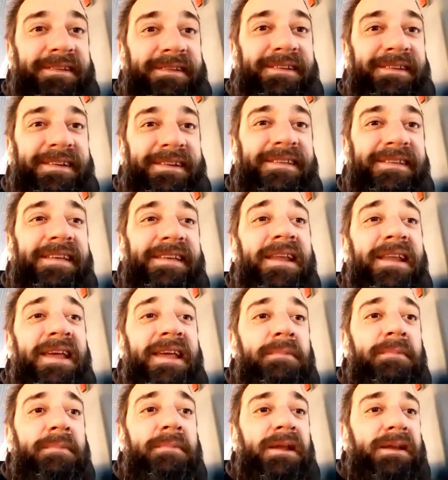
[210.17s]
Que se
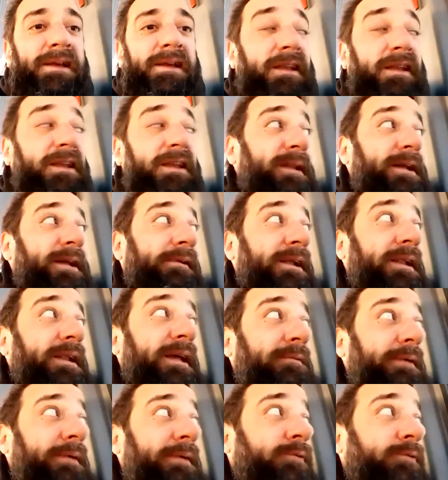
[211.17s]
animen, que se animen a
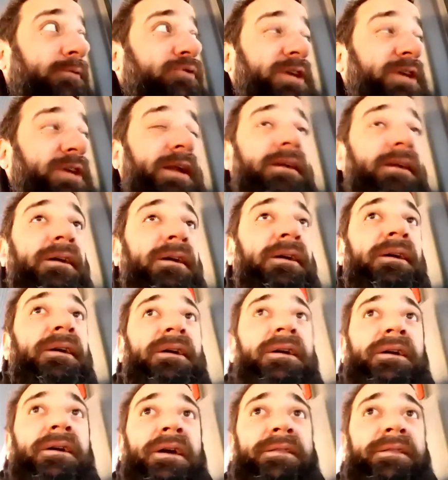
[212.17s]
venir, van a escuchar
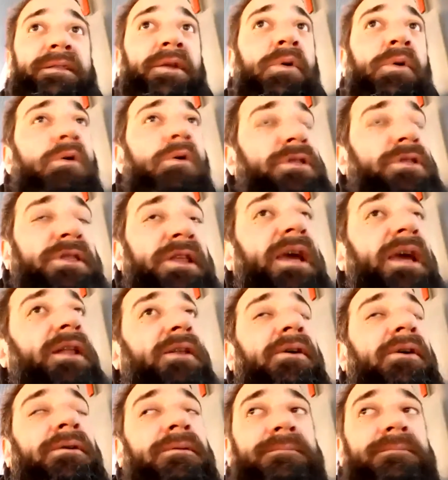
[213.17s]
este nuevo estilo,